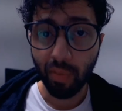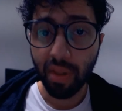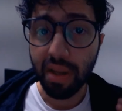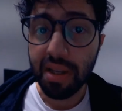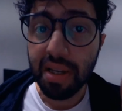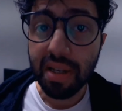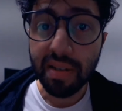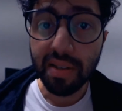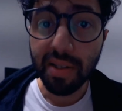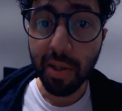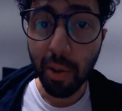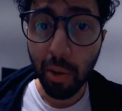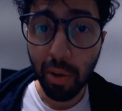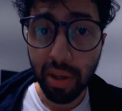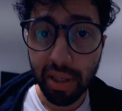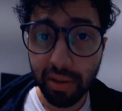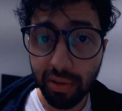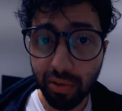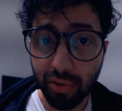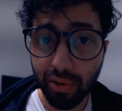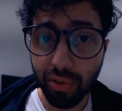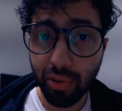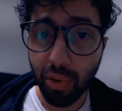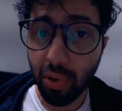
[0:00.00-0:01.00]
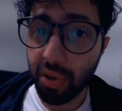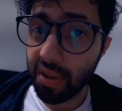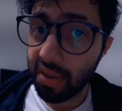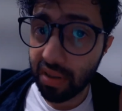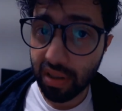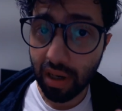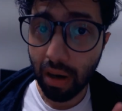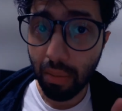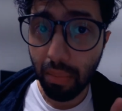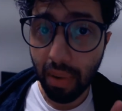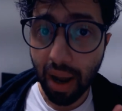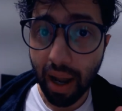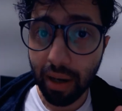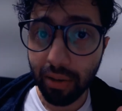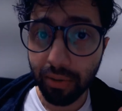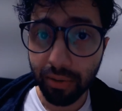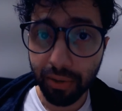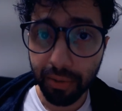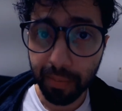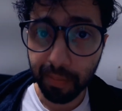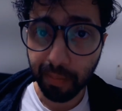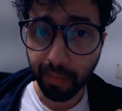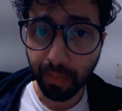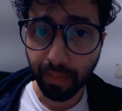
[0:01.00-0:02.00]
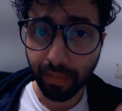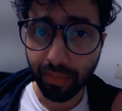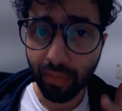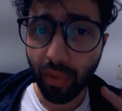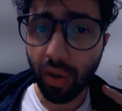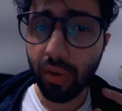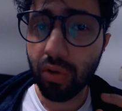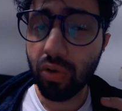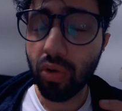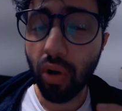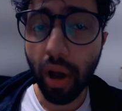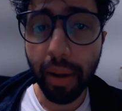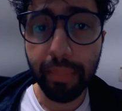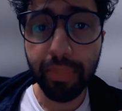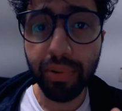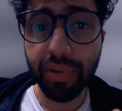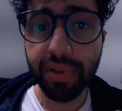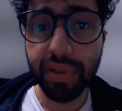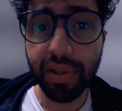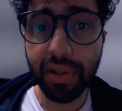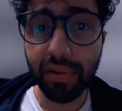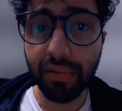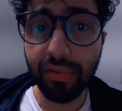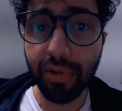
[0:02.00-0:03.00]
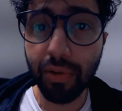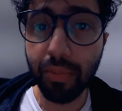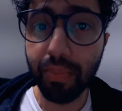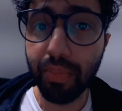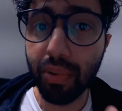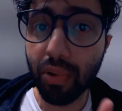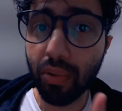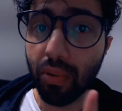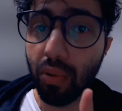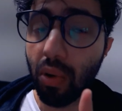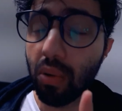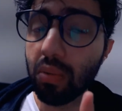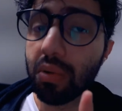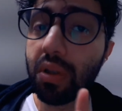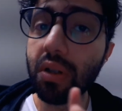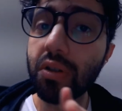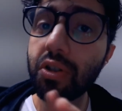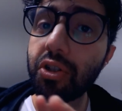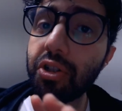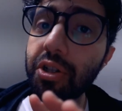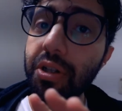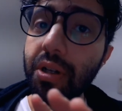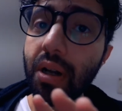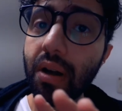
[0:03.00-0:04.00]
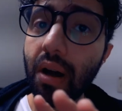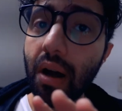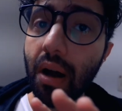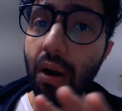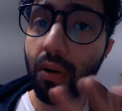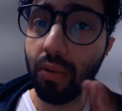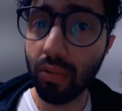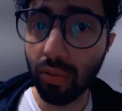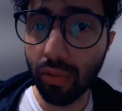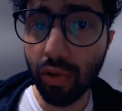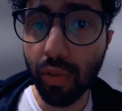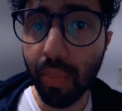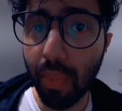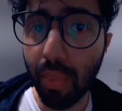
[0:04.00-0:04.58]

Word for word: E esse rolê dos dois trabalhos só é possível por conta de alguns